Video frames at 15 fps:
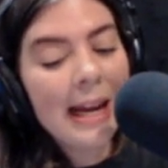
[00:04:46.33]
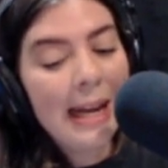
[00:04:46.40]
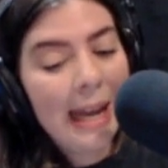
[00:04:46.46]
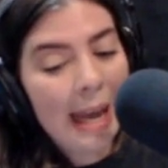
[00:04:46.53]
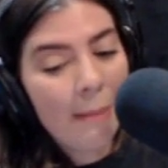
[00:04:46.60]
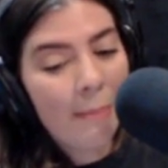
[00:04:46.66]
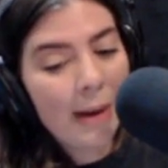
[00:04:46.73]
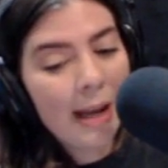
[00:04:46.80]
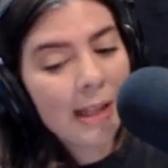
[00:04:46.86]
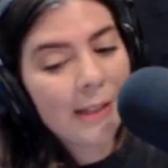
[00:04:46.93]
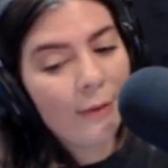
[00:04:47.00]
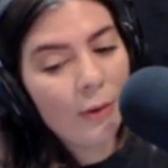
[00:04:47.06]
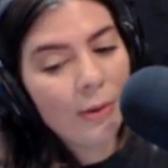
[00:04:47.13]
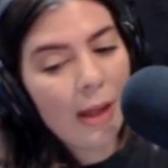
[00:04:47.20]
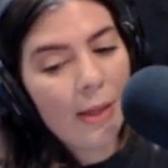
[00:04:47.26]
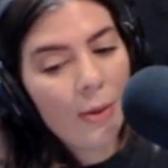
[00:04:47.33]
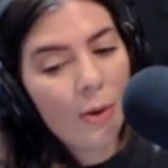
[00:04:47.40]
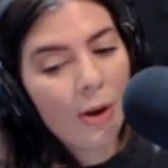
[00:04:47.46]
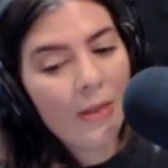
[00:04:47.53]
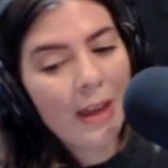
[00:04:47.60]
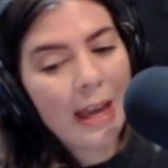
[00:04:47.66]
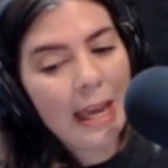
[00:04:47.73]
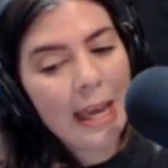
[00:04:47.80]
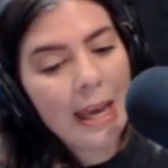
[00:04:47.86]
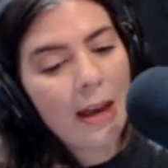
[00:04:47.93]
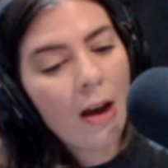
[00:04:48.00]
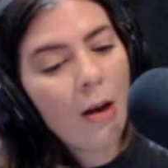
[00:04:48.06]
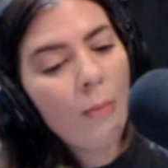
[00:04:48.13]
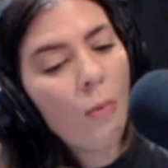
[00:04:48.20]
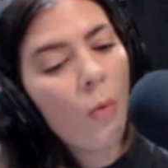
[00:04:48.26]
Lepre es fundador de
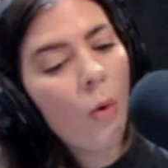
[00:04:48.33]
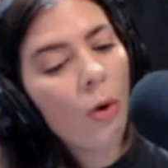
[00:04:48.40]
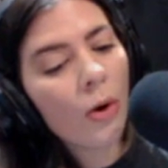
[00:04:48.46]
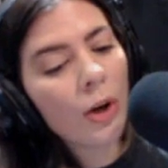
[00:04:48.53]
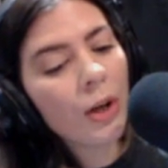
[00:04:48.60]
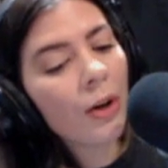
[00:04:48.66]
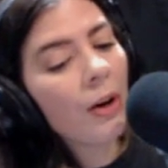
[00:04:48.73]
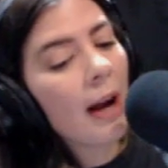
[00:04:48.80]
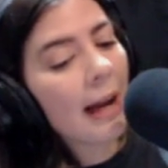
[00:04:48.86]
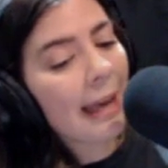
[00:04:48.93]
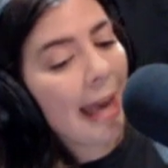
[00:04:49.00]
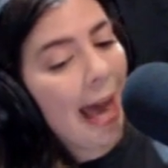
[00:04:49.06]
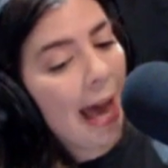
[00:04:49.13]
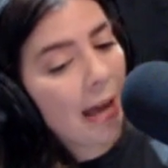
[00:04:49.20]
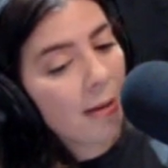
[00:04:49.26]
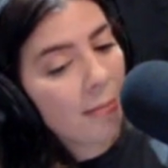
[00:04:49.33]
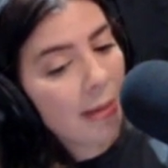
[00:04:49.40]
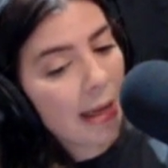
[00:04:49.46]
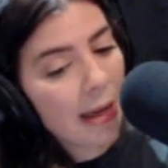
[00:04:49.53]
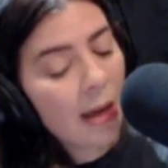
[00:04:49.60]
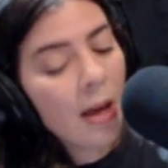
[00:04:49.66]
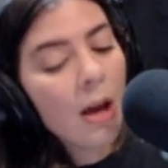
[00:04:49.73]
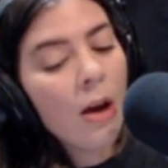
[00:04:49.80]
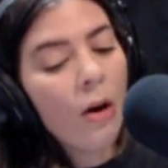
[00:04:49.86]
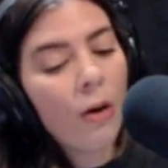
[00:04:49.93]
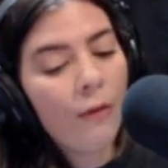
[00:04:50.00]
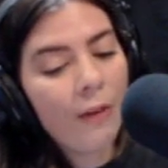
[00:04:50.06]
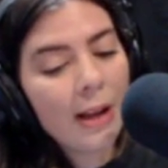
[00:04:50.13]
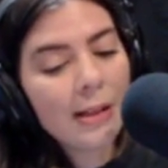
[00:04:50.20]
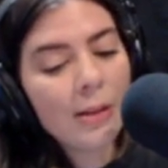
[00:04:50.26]
Ecom Warrior Academy,
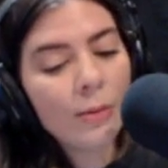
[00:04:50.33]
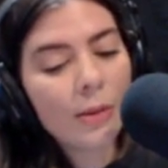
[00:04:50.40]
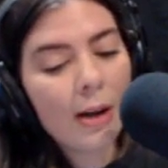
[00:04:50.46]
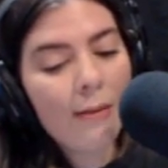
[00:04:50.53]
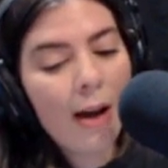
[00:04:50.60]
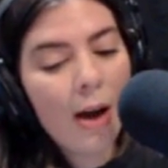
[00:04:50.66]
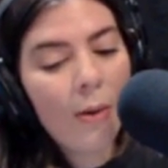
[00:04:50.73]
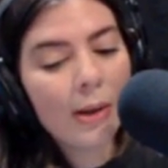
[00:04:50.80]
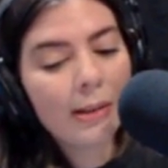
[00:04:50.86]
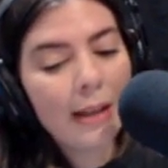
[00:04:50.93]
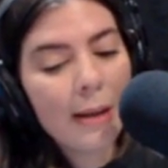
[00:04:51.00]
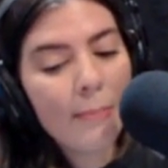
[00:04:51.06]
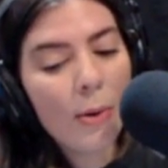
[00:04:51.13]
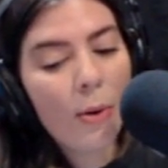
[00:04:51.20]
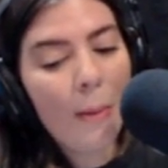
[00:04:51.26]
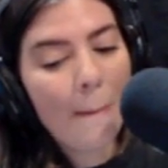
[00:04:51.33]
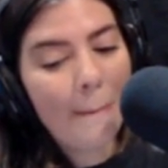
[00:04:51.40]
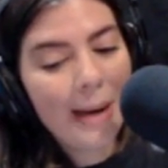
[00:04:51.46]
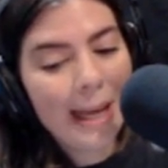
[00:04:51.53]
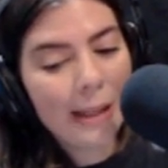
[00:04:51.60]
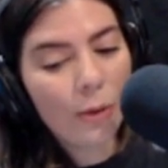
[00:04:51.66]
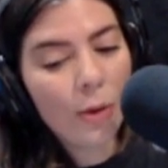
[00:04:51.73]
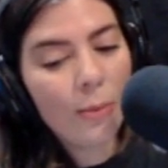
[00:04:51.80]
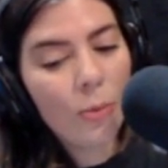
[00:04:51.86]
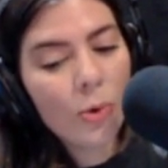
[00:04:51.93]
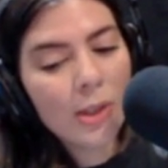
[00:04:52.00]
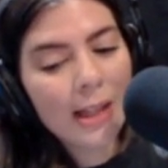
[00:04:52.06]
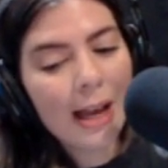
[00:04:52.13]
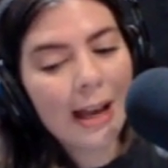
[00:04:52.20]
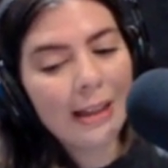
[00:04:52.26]
ofrece un trabajo a tiempo completo y
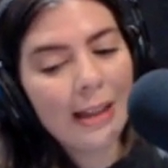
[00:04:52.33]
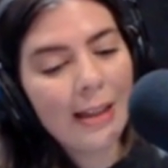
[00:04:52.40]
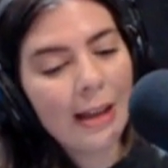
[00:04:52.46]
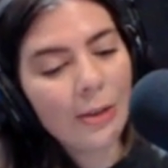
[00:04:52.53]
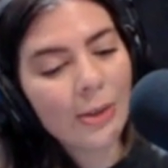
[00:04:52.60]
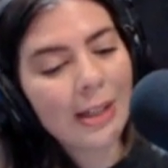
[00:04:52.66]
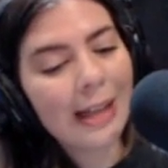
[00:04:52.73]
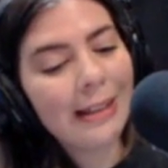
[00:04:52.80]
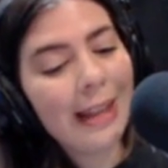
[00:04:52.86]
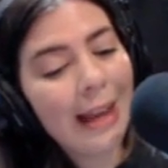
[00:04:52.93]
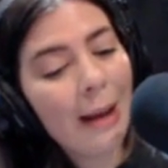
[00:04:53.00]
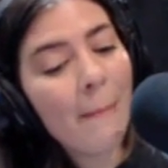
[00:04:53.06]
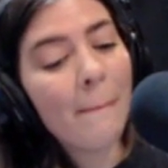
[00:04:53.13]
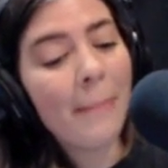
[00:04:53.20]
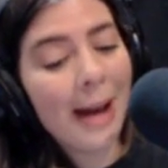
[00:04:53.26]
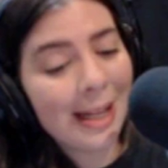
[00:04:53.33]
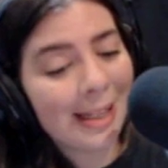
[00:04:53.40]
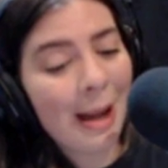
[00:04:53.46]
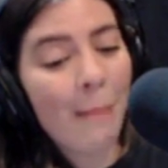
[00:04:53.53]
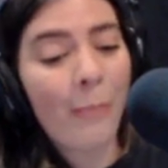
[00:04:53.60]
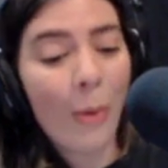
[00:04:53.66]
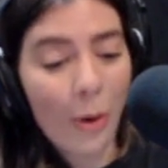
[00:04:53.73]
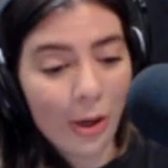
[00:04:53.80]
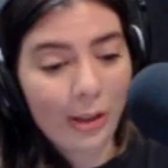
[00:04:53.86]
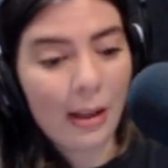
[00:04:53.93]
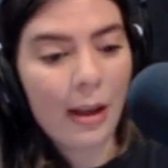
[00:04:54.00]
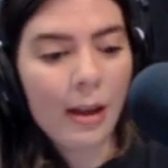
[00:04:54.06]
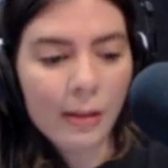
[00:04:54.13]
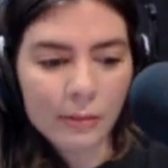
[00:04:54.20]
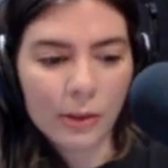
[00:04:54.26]
busca candidatos que tengan
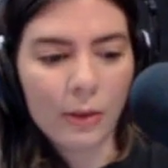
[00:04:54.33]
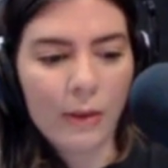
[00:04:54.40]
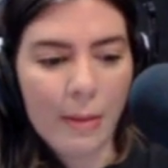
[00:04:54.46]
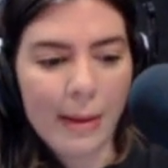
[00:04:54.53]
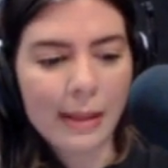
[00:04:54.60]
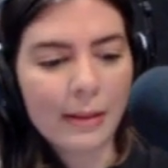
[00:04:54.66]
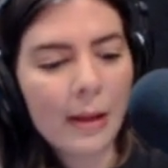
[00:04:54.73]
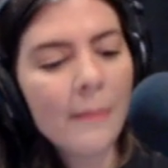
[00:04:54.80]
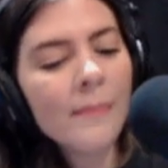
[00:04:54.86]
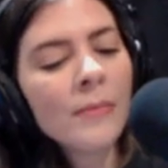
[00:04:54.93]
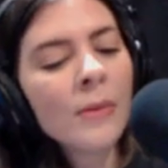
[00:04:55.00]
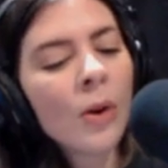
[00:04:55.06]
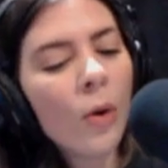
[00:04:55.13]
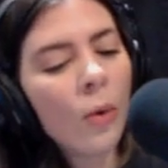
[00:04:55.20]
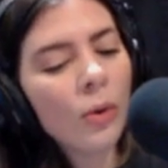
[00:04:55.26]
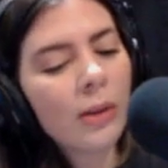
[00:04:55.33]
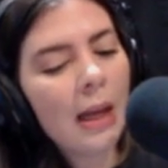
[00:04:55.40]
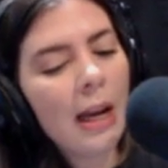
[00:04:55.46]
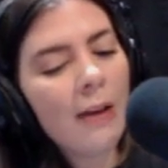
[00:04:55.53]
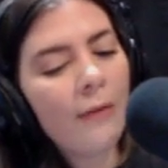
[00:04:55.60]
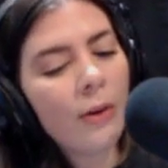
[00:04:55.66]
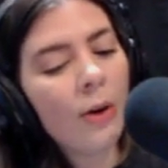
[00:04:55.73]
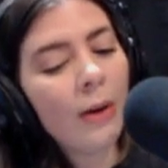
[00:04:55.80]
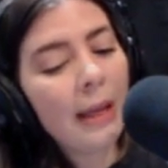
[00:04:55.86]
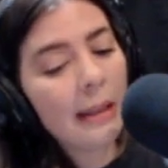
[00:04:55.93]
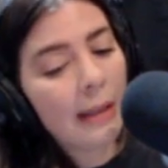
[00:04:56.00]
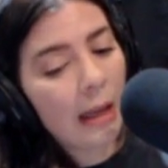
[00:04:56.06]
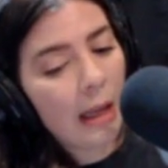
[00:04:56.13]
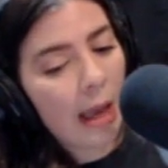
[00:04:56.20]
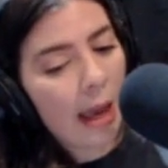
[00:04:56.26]
pasaporte, obviamente, un teléfono
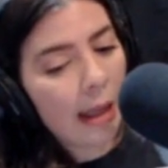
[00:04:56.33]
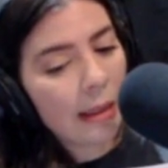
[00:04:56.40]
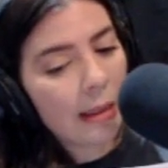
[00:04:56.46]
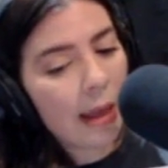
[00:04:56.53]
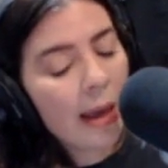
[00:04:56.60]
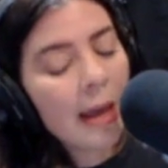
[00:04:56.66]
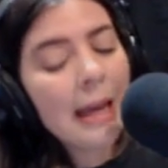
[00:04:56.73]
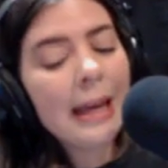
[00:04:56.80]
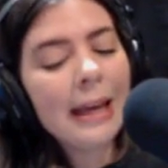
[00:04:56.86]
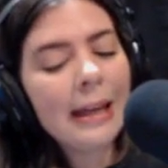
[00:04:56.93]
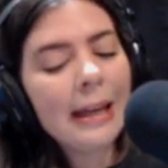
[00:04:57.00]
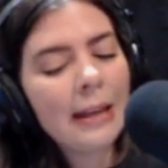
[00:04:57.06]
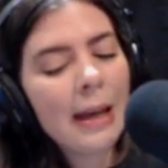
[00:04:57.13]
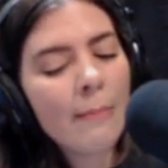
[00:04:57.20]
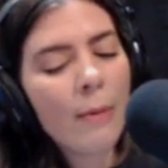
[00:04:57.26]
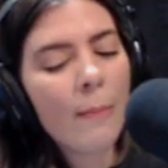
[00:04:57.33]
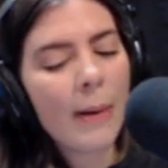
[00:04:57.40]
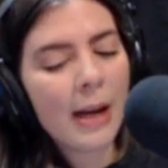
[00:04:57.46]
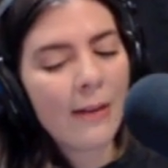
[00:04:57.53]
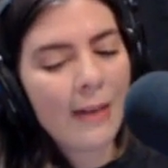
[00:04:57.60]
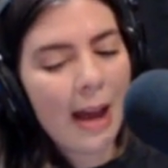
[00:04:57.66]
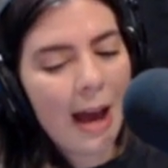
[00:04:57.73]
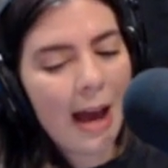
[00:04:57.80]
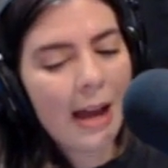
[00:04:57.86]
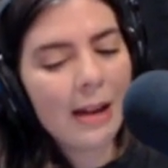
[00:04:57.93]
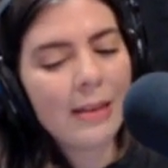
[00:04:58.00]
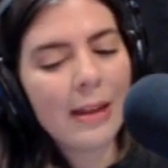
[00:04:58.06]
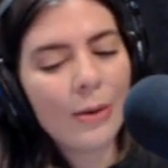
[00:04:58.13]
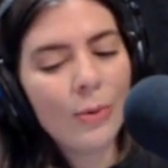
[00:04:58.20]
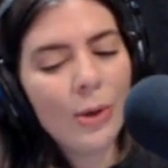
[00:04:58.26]
inteligente y tiempo para
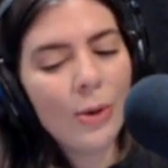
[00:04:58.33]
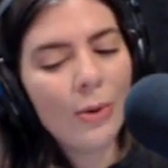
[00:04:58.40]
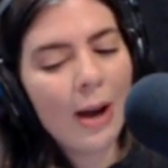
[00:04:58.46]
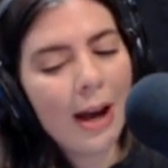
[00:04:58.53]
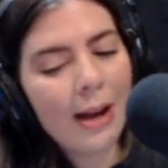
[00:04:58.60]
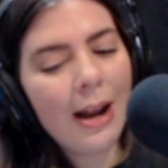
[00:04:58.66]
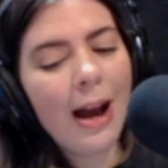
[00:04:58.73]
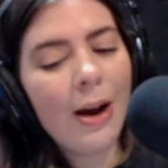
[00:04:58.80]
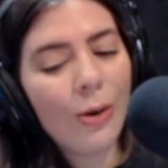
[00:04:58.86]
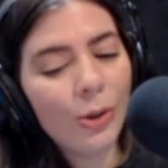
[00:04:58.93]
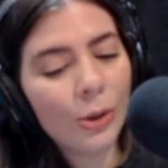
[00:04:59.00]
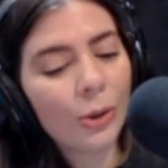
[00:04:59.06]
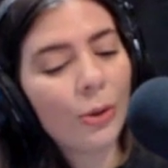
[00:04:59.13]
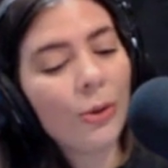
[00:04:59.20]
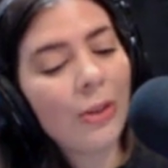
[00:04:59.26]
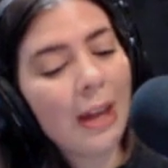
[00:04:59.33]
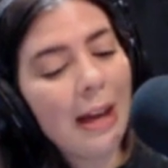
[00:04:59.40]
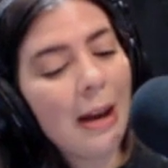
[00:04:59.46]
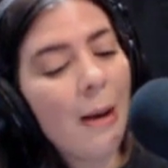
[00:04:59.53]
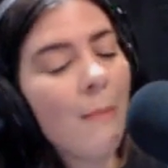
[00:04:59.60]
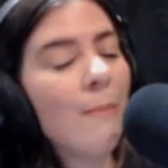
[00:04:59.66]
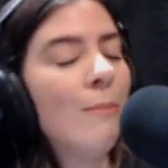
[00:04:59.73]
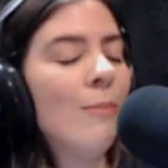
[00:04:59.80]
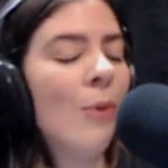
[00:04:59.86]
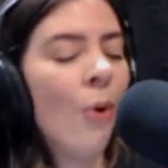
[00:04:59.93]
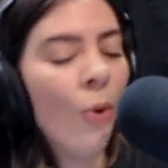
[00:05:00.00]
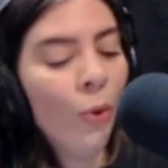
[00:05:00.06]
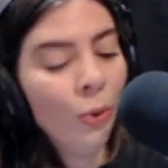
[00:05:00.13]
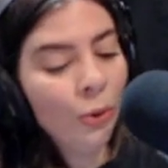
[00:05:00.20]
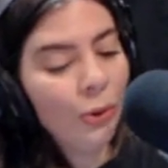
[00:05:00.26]
viajar de un lugar a otro del
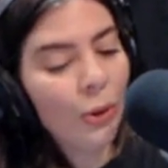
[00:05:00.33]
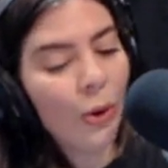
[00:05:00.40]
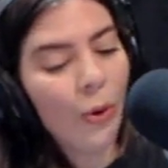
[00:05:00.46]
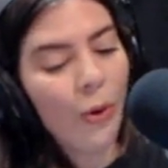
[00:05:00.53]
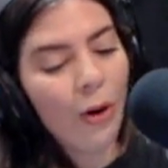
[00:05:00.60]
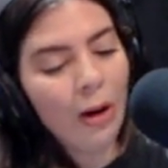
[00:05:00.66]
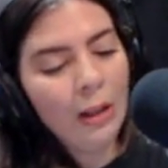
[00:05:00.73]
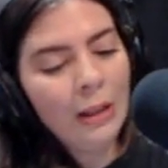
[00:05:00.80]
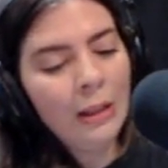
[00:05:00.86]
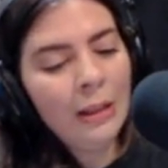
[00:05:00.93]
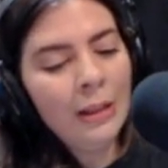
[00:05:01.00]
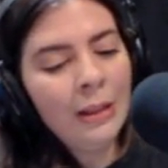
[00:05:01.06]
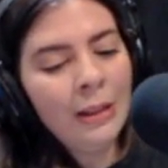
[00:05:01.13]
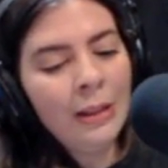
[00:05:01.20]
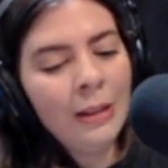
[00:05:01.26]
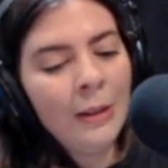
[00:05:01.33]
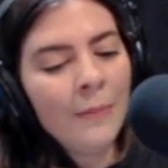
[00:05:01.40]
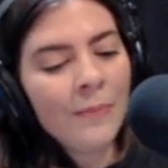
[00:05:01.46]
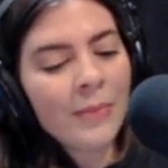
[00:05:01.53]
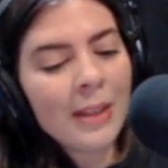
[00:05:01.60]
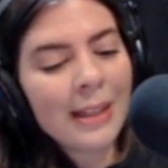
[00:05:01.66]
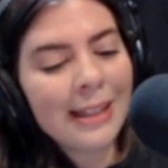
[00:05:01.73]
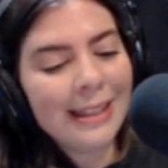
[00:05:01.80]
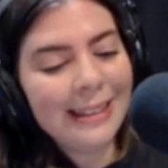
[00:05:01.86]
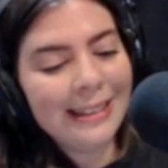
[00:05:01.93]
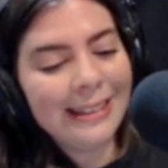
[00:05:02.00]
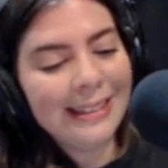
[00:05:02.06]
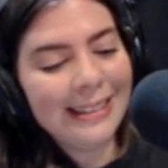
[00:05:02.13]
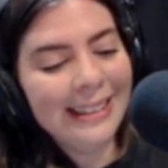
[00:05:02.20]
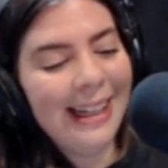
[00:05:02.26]
mundo. Mm, Pam, ya tú
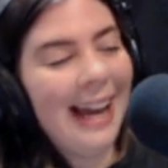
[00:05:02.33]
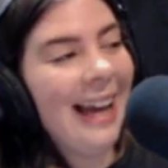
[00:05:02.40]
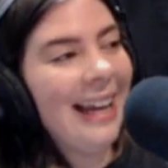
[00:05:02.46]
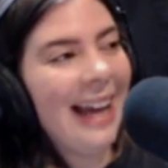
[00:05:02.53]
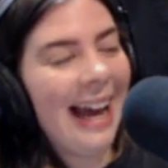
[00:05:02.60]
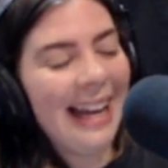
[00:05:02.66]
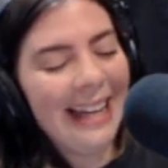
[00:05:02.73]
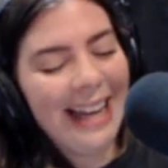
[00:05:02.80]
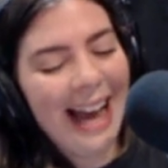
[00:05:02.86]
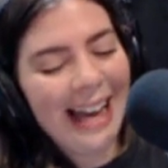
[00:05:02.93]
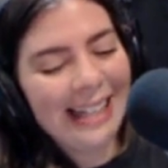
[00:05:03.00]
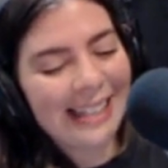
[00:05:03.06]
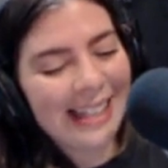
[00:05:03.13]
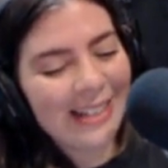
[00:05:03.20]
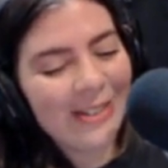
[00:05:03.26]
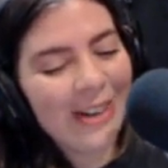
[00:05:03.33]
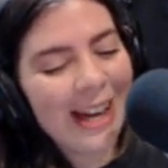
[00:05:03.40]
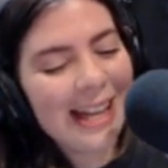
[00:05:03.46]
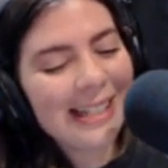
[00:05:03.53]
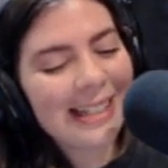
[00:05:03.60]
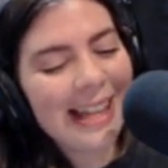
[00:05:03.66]
sabes. Ay, ay, ay. Según